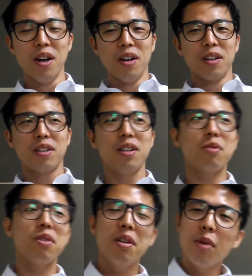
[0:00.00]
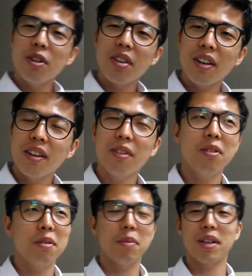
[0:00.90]
그리고 임원이 돼,
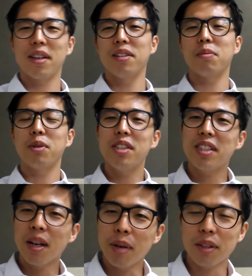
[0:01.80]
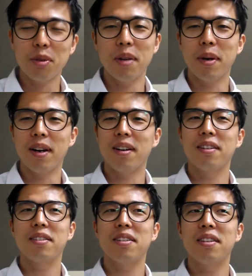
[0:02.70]
막 이래서 뭐 이사 막 돼봐.
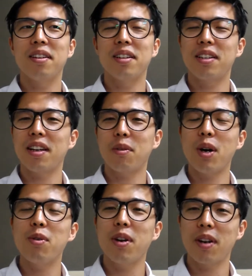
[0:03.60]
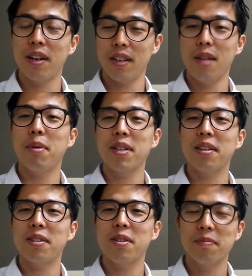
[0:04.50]
근데 그게 확률이 한
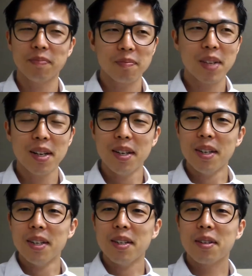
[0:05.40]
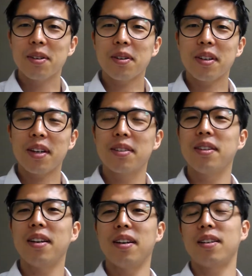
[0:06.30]
1%죠. 그렇게
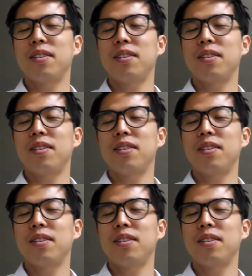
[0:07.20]
진짜